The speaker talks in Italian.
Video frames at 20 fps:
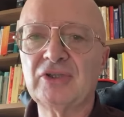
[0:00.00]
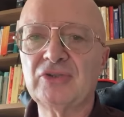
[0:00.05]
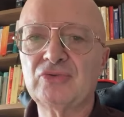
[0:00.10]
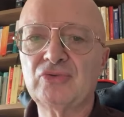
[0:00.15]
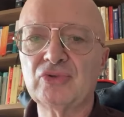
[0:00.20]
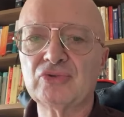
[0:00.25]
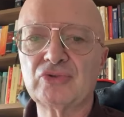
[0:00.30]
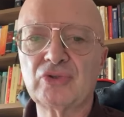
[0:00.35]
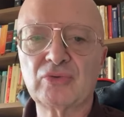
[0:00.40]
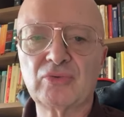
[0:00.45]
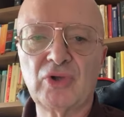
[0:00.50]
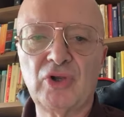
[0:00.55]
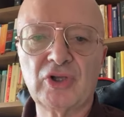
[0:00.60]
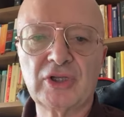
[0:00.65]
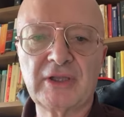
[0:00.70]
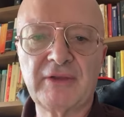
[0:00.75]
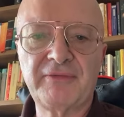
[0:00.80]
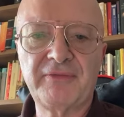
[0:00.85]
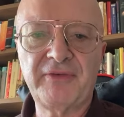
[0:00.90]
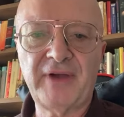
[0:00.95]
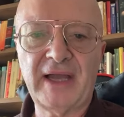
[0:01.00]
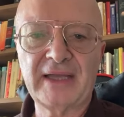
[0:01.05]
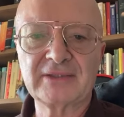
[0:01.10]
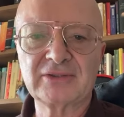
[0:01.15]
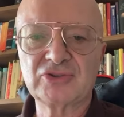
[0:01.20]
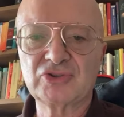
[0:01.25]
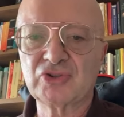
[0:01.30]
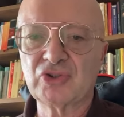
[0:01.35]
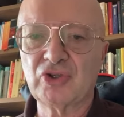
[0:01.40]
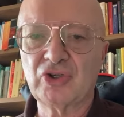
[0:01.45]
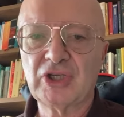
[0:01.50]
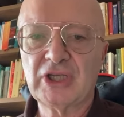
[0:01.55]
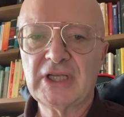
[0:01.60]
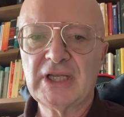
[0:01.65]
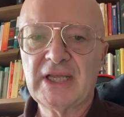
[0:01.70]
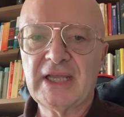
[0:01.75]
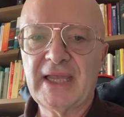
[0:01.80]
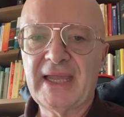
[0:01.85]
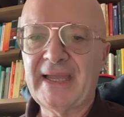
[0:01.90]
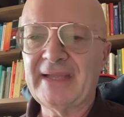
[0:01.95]
in tutto quello che faccio.
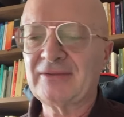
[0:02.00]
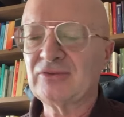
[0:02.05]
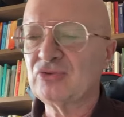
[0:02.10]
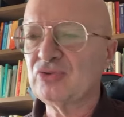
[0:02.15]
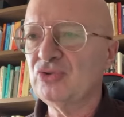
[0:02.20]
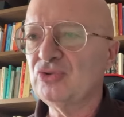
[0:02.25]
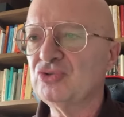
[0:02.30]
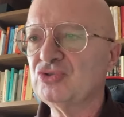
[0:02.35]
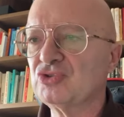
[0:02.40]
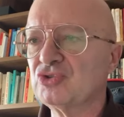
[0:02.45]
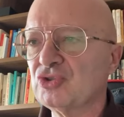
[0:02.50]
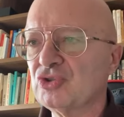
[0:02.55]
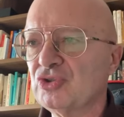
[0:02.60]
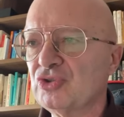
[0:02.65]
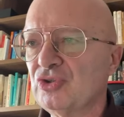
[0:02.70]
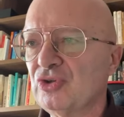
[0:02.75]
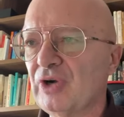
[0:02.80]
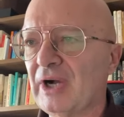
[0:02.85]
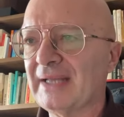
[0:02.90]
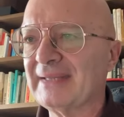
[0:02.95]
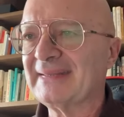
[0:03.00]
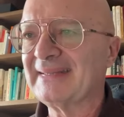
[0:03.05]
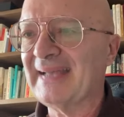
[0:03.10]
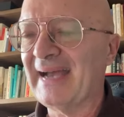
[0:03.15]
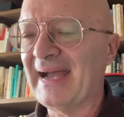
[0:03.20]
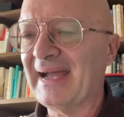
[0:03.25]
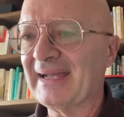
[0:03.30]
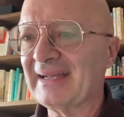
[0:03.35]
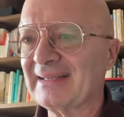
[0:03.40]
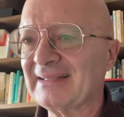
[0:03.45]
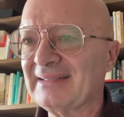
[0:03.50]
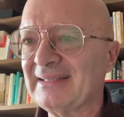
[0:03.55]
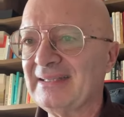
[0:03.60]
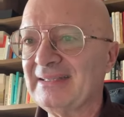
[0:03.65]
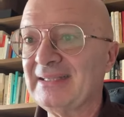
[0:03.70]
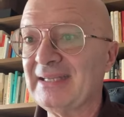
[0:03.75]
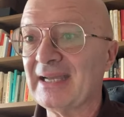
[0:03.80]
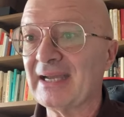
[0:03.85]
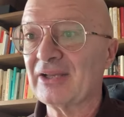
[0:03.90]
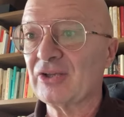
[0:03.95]
E tu giù a
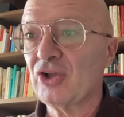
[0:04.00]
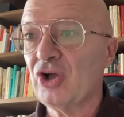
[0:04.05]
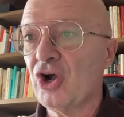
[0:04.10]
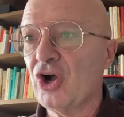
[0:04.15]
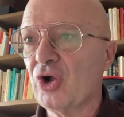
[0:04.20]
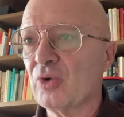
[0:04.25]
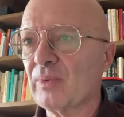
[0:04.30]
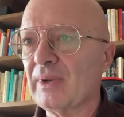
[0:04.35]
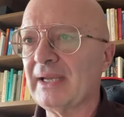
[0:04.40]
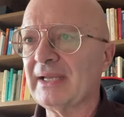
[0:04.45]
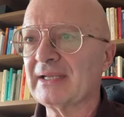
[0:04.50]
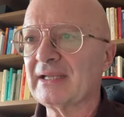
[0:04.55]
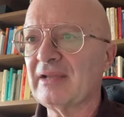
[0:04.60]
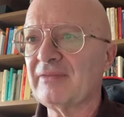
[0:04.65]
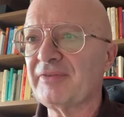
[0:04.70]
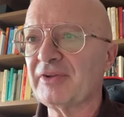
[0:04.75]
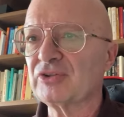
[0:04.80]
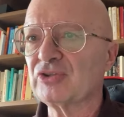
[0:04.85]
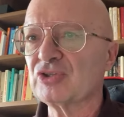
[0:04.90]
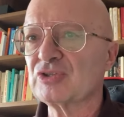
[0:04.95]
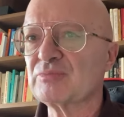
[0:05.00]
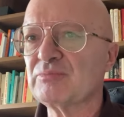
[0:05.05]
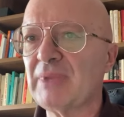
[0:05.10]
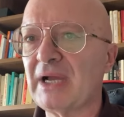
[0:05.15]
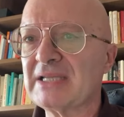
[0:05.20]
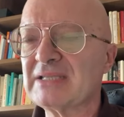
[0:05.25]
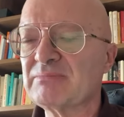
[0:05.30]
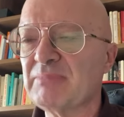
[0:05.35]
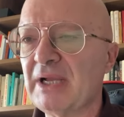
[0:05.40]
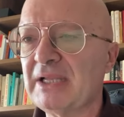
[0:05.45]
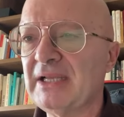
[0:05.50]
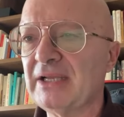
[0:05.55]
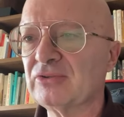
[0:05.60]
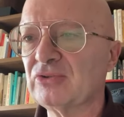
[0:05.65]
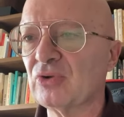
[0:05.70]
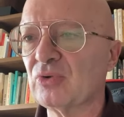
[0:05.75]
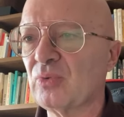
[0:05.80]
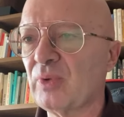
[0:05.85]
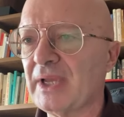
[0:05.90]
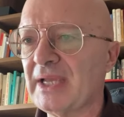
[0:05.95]
dargli, dire no, guarda che hai, fatto, hai
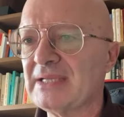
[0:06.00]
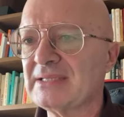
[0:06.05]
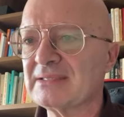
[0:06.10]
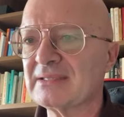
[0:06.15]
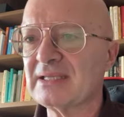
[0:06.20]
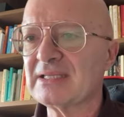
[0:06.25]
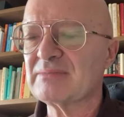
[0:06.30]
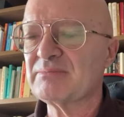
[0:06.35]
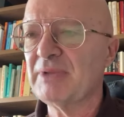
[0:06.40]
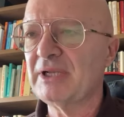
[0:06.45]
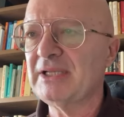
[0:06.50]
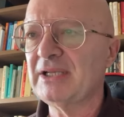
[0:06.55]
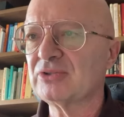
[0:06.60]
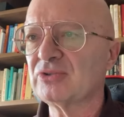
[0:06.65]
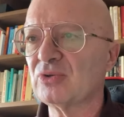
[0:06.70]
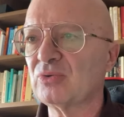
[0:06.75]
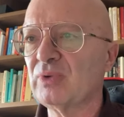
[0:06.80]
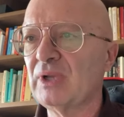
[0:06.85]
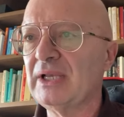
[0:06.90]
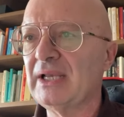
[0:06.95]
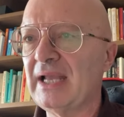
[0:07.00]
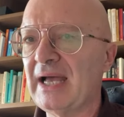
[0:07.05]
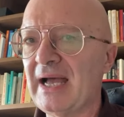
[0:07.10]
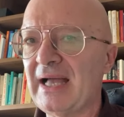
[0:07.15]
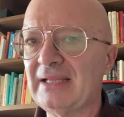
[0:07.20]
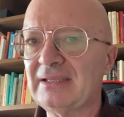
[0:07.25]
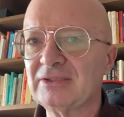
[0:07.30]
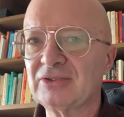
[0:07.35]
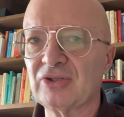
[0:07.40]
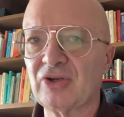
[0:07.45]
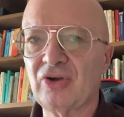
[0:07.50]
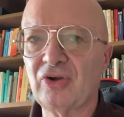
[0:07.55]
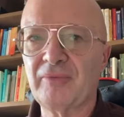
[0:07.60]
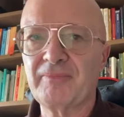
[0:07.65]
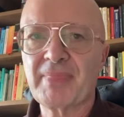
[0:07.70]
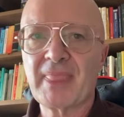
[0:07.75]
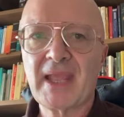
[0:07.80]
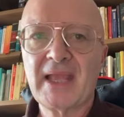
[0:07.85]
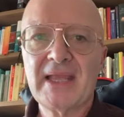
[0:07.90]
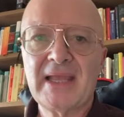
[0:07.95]
sbagliato questo, hai sbagliato
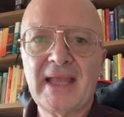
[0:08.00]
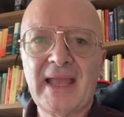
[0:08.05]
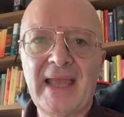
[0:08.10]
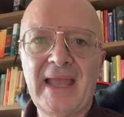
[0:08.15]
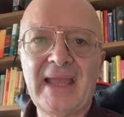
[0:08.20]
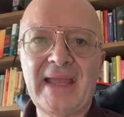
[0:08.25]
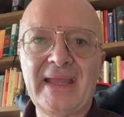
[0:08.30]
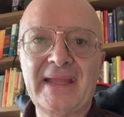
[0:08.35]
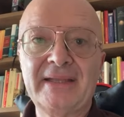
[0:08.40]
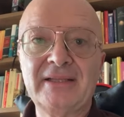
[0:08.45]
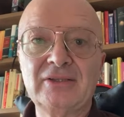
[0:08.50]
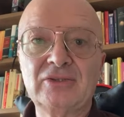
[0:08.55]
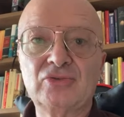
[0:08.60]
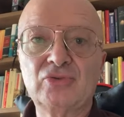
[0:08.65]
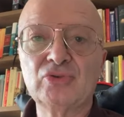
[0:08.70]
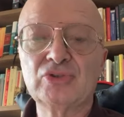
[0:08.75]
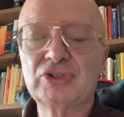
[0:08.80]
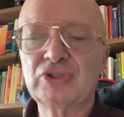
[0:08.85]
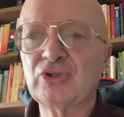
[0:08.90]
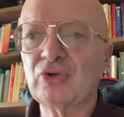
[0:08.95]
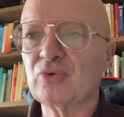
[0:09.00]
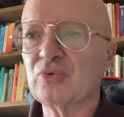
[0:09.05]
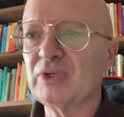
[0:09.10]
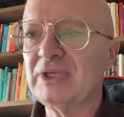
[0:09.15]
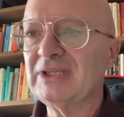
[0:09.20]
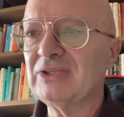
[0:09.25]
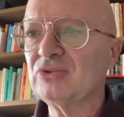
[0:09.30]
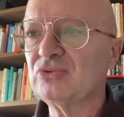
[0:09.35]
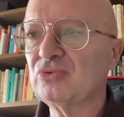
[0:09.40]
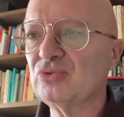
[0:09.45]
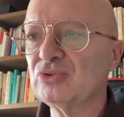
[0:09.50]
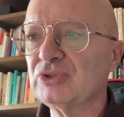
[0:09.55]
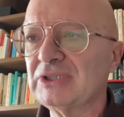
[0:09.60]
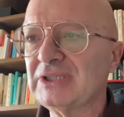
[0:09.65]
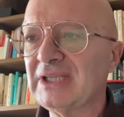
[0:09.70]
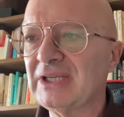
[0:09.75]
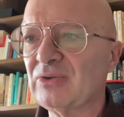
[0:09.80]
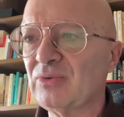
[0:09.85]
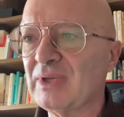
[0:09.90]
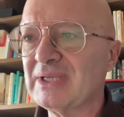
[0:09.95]
quell'altro. E in, tutto, in
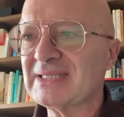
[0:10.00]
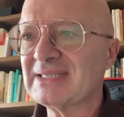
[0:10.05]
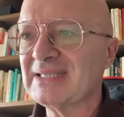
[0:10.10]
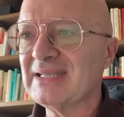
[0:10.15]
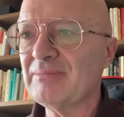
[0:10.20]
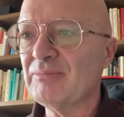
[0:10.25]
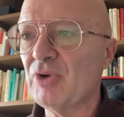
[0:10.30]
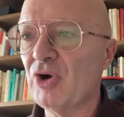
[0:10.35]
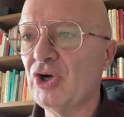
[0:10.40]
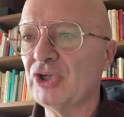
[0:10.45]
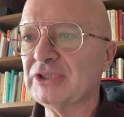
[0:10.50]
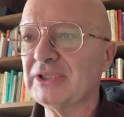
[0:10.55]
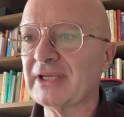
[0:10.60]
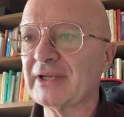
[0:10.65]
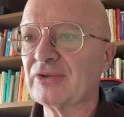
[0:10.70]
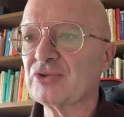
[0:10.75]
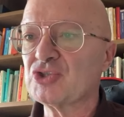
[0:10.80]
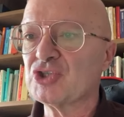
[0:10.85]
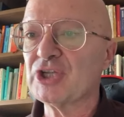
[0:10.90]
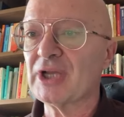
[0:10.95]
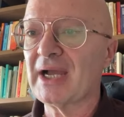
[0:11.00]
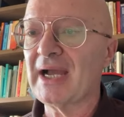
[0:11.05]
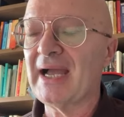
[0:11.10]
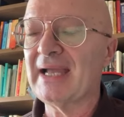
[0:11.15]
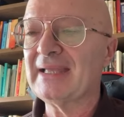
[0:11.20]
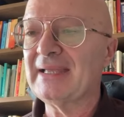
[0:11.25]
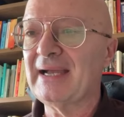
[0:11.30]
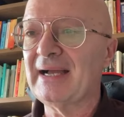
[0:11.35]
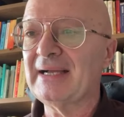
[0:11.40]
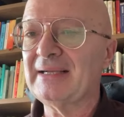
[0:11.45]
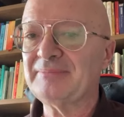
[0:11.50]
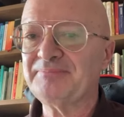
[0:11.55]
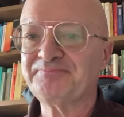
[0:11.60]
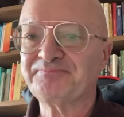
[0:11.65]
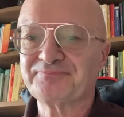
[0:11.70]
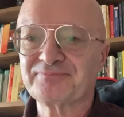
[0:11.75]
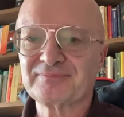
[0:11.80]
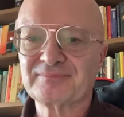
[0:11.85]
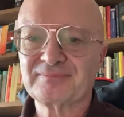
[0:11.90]
tutti questi modi riuscirai a